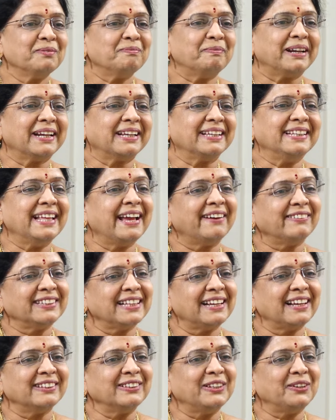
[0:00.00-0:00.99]
మనకి
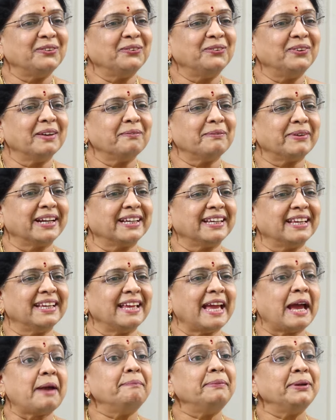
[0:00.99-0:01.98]
దేవతలందరూ కూడా మనకి
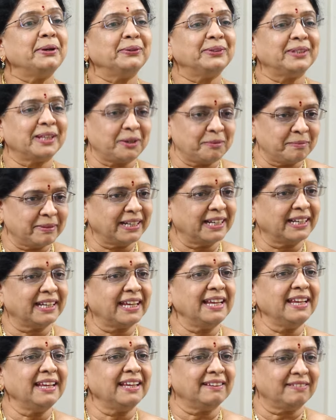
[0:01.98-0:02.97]
హ్యాపీ అవుతారు
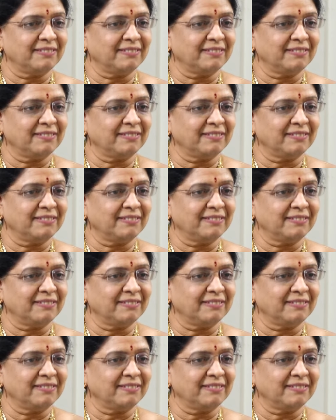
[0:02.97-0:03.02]
మనకి